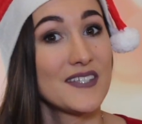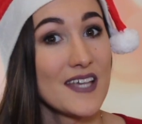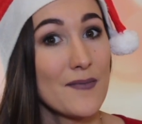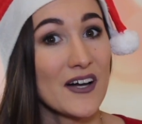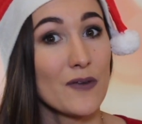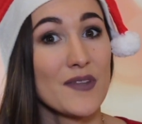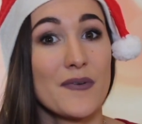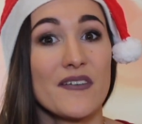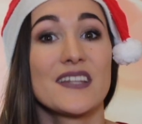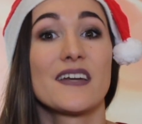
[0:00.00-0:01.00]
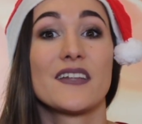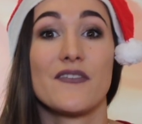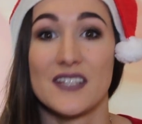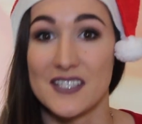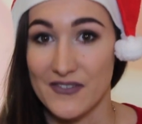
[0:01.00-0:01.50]
Всем огромный привет,
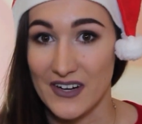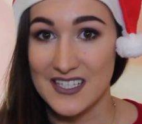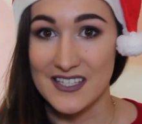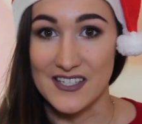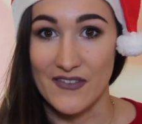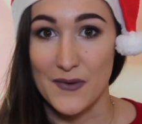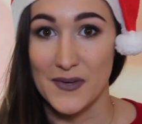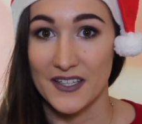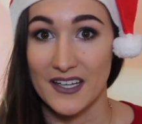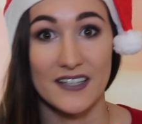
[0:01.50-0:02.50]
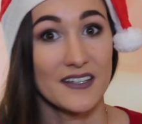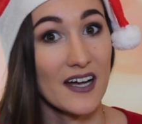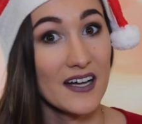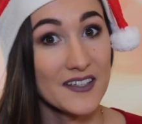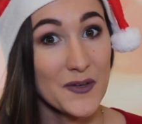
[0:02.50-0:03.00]
рада видеть вас на своем канале,
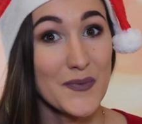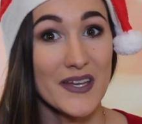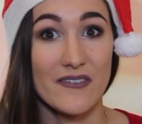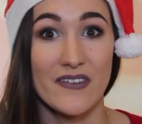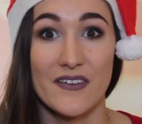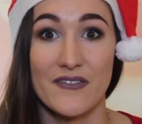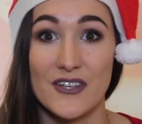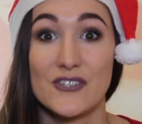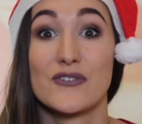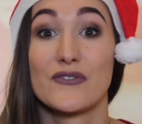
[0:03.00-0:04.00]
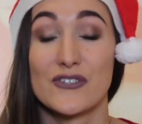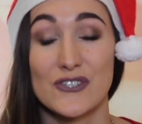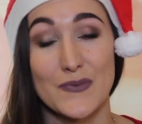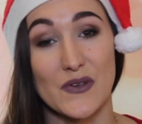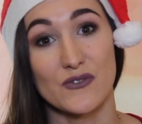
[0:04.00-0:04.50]
так как это первое видео в
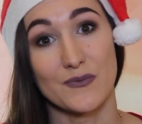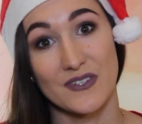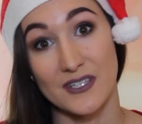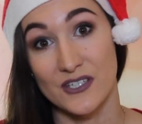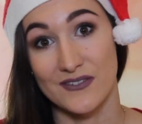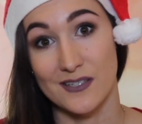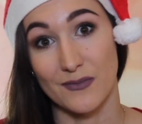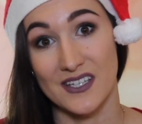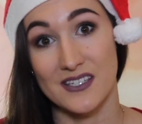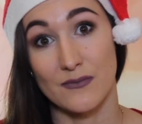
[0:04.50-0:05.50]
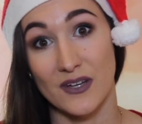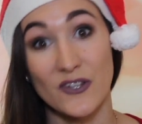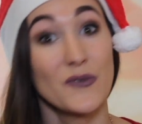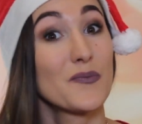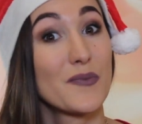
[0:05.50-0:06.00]
наступившем 2018
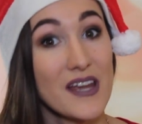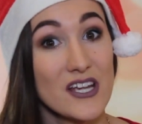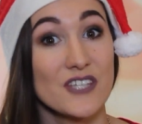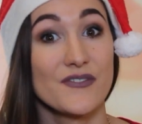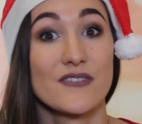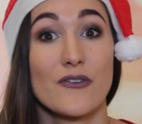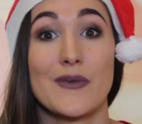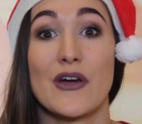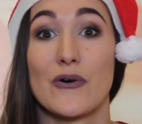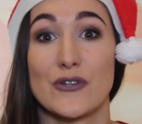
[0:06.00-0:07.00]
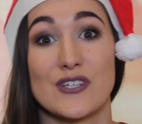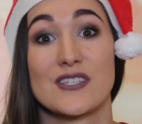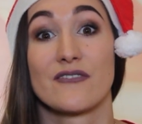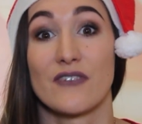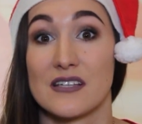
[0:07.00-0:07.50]
году, прежде всего мне
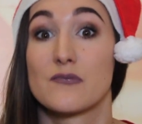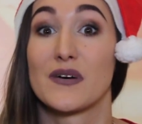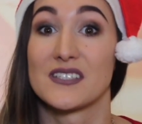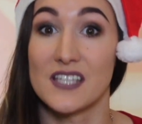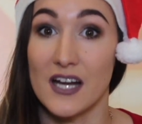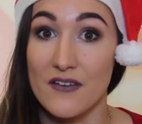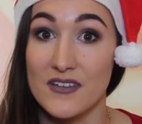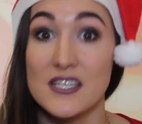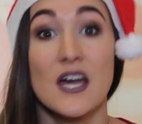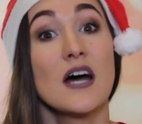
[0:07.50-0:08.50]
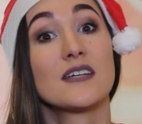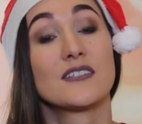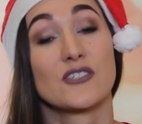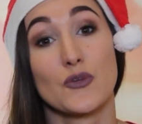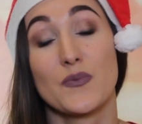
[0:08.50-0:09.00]
хочется вас поздравить
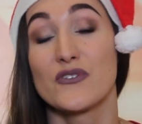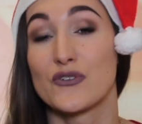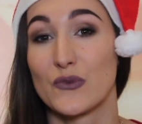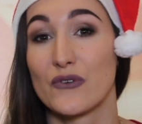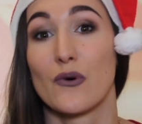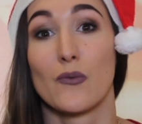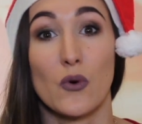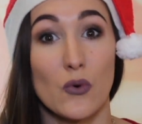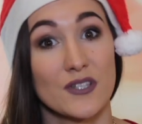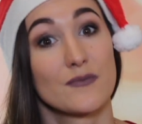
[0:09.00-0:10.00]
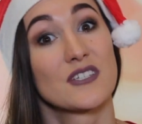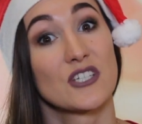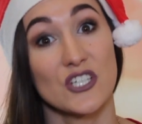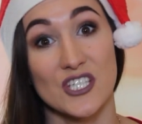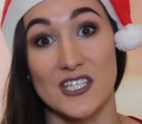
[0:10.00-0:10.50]
с наступившим Новым Годом,
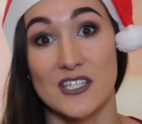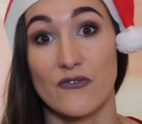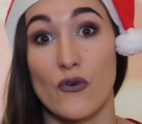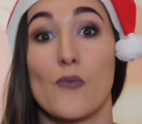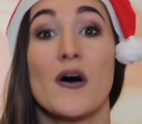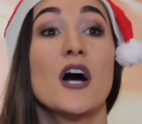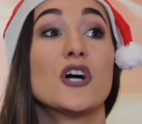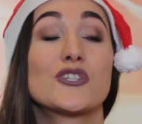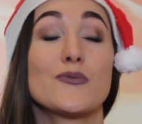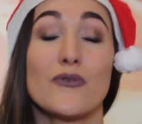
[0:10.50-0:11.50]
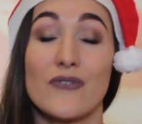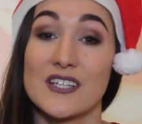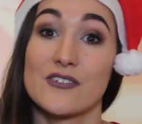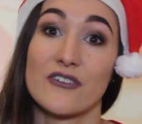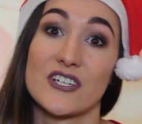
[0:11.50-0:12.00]
с Рождеством, чтобы у
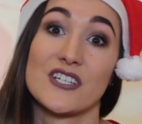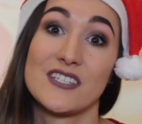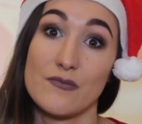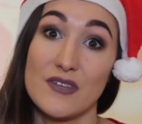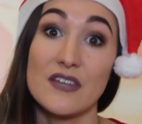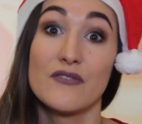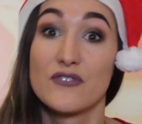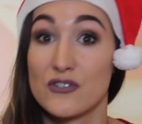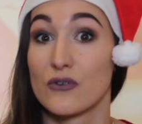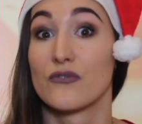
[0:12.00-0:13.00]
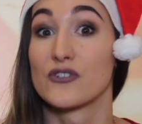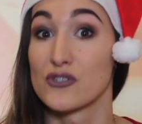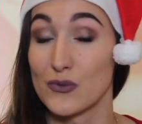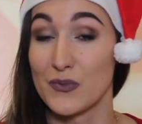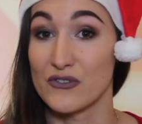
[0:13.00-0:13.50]
вас, у вашей семьи все в
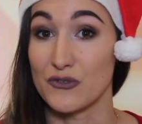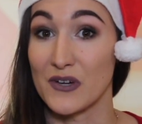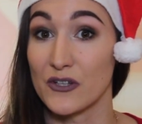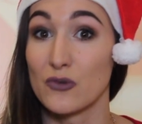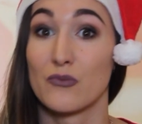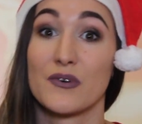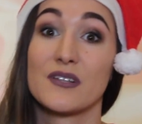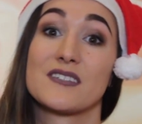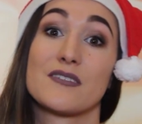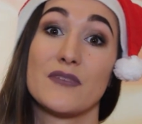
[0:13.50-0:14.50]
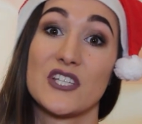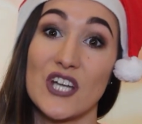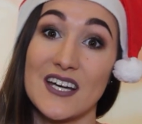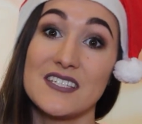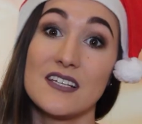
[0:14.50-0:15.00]
наступившем году было
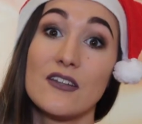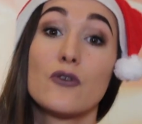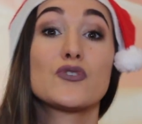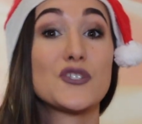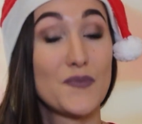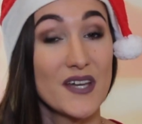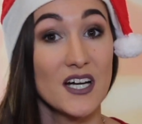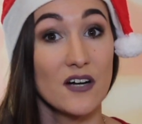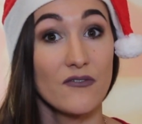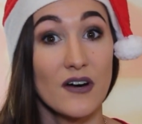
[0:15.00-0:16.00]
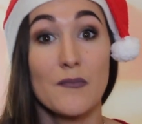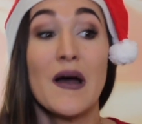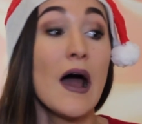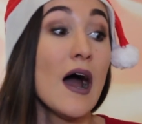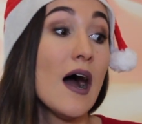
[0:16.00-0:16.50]
замечательно, успехов
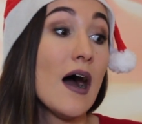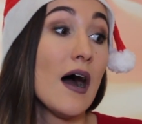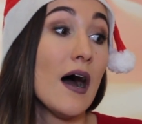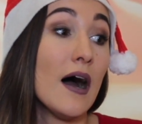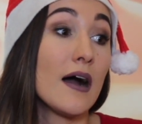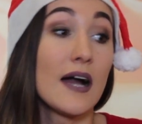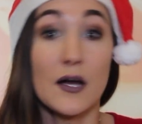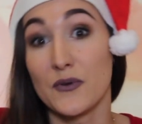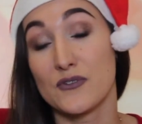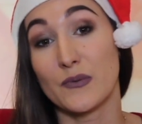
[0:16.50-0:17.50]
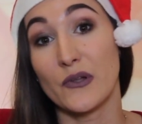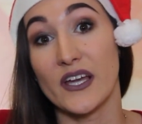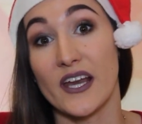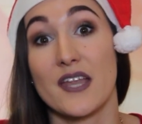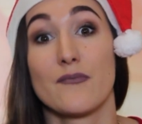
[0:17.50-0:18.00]
вам, как
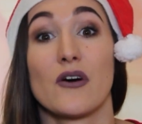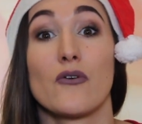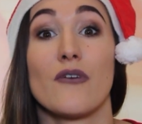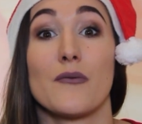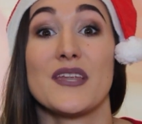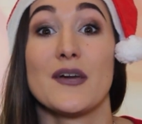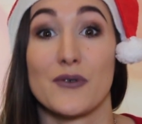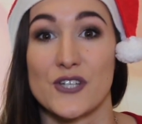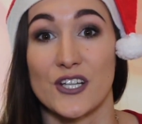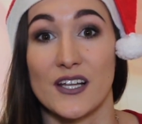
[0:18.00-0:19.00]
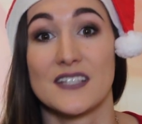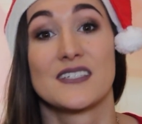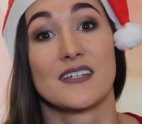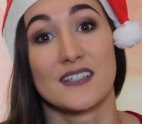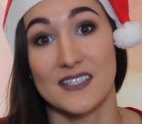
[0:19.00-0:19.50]
бьюти-блогер я не могу вам не
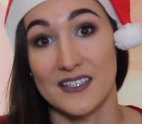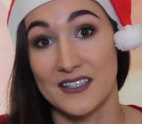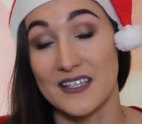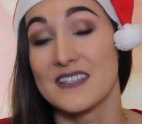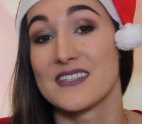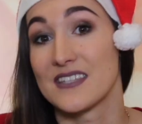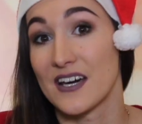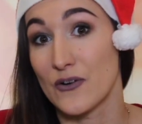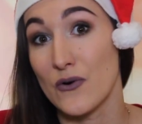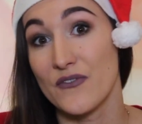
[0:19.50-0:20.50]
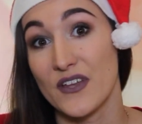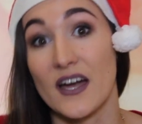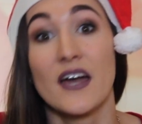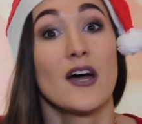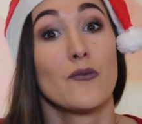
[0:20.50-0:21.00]
пожелать красоты, здоровья,